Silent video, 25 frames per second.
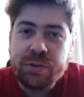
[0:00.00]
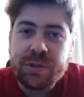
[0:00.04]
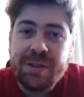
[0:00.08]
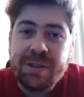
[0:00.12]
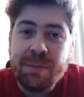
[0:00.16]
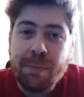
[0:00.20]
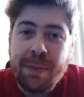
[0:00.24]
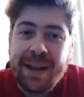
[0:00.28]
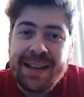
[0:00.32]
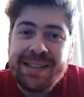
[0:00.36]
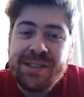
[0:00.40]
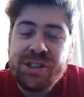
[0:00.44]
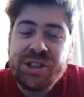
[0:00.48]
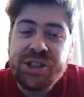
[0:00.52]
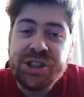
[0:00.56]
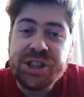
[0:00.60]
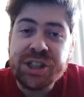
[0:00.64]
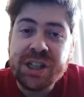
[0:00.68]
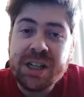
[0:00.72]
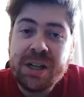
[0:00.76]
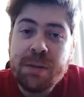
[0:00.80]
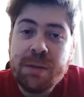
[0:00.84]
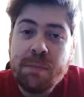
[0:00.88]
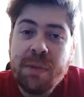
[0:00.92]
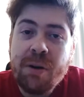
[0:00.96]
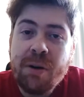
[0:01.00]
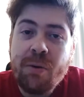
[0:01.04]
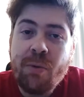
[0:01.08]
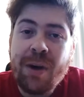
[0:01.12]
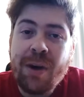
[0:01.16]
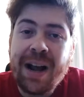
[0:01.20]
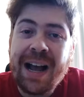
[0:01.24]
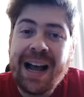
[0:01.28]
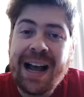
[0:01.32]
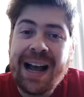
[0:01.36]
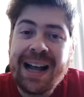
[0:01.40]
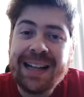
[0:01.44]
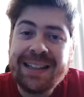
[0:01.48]
que mais chamam
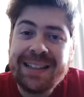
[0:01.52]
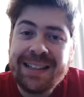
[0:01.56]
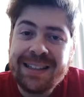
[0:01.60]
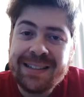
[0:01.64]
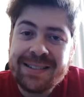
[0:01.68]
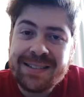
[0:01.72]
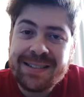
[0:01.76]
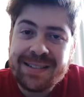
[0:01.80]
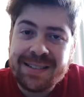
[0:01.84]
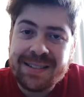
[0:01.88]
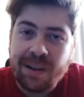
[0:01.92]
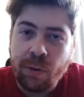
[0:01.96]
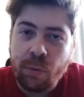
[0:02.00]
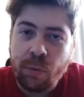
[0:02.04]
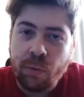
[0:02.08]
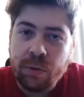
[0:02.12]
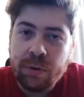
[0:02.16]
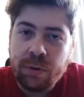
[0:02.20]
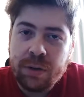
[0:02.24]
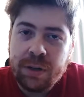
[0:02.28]
a atenção.